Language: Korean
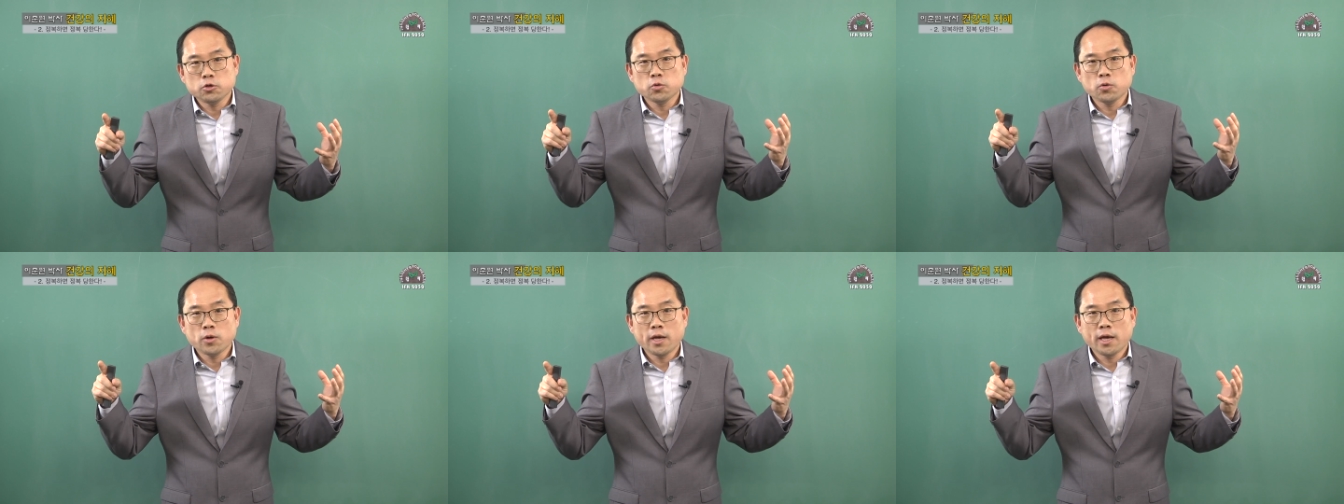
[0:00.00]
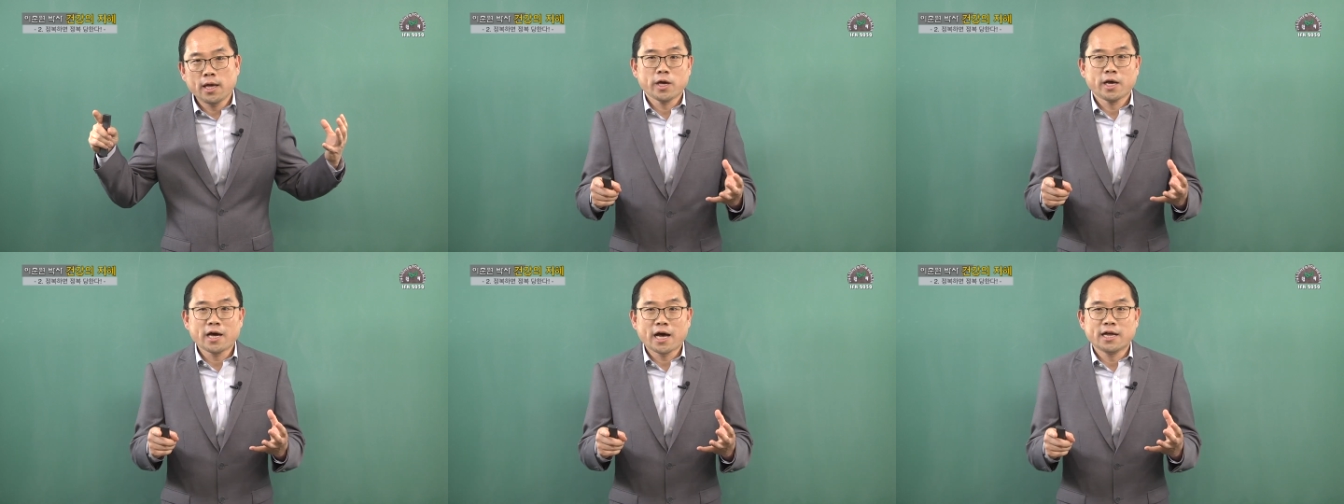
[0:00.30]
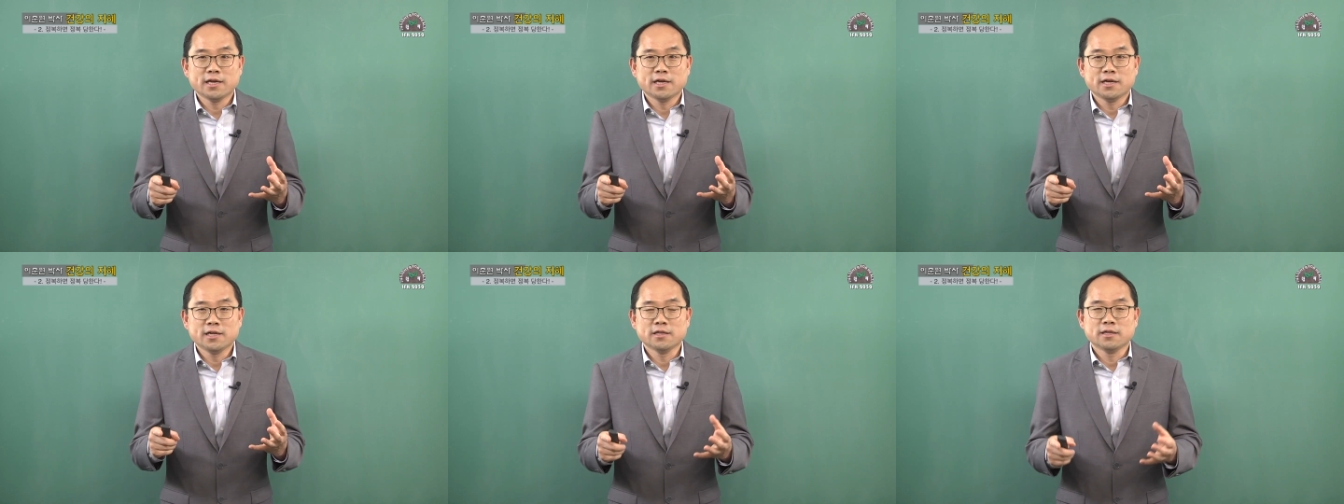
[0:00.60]

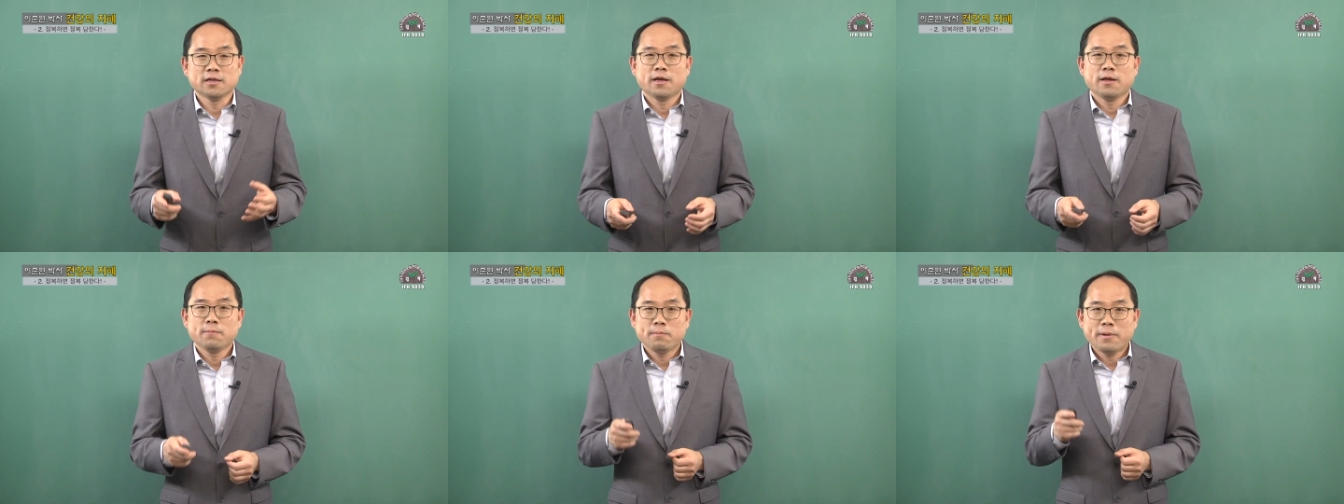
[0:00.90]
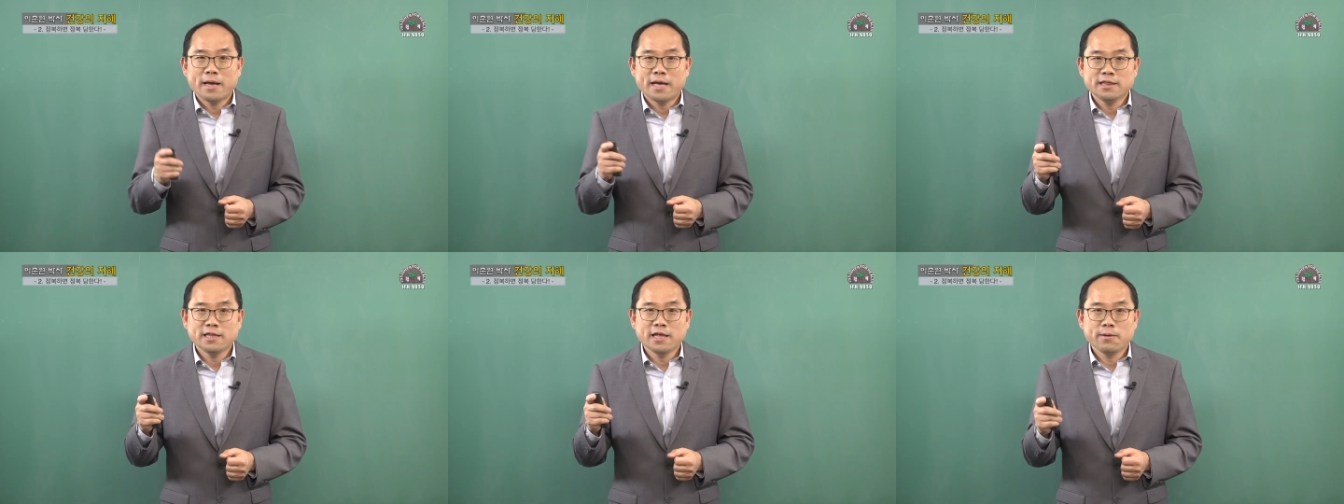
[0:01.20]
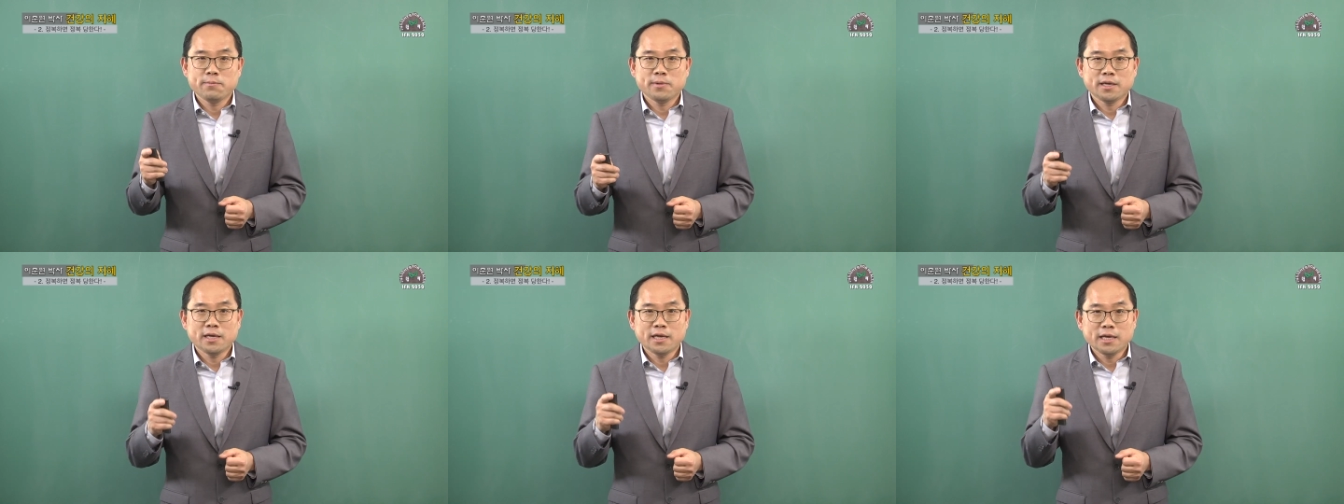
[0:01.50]
유행하는
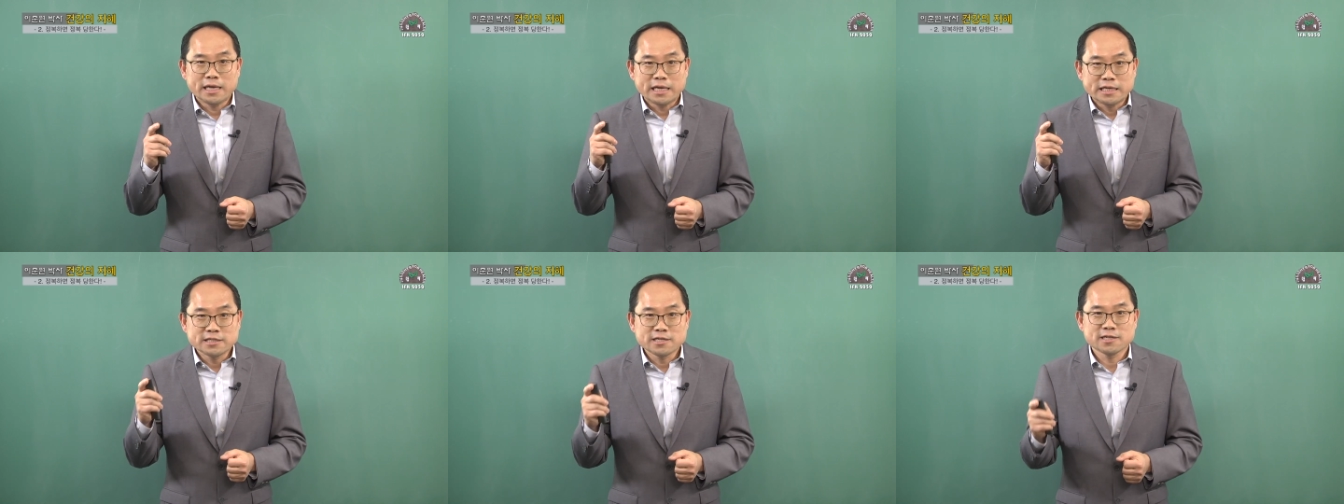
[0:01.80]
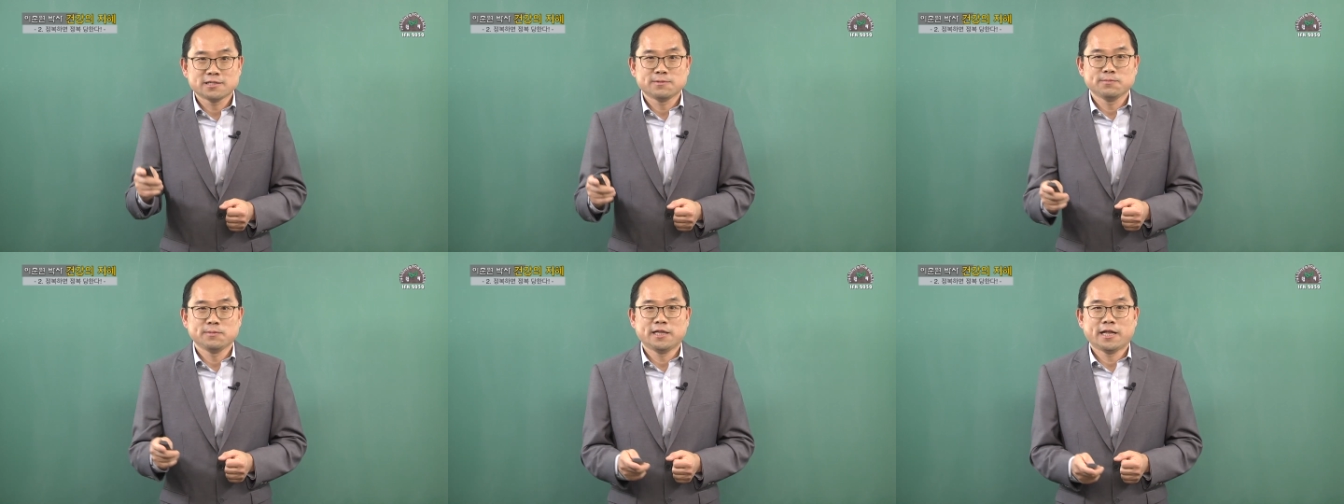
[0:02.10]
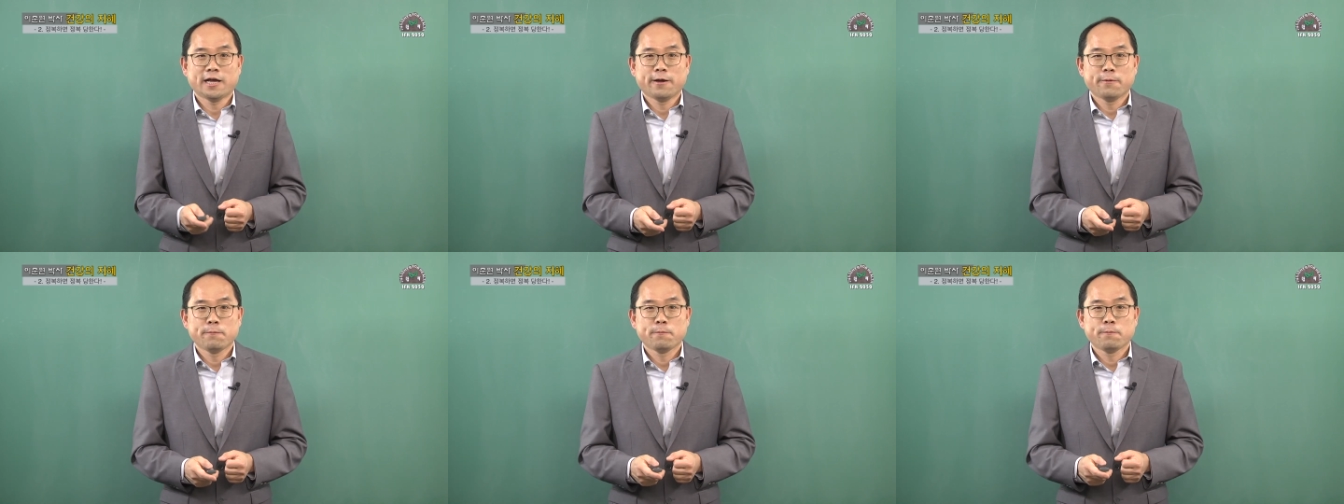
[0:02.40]
팬데믹이
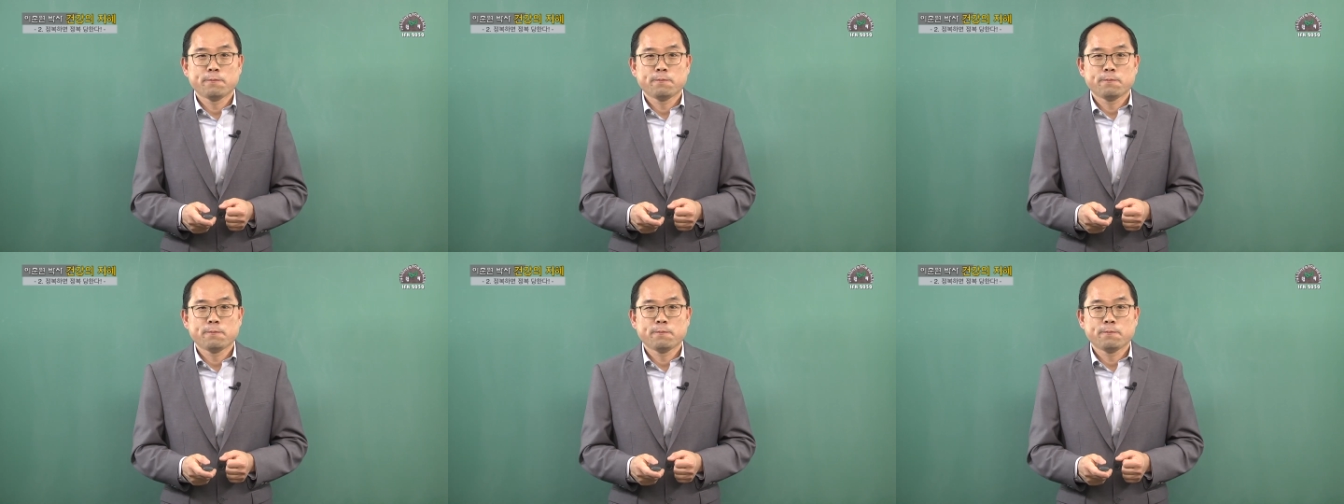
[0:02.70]
있었습니다.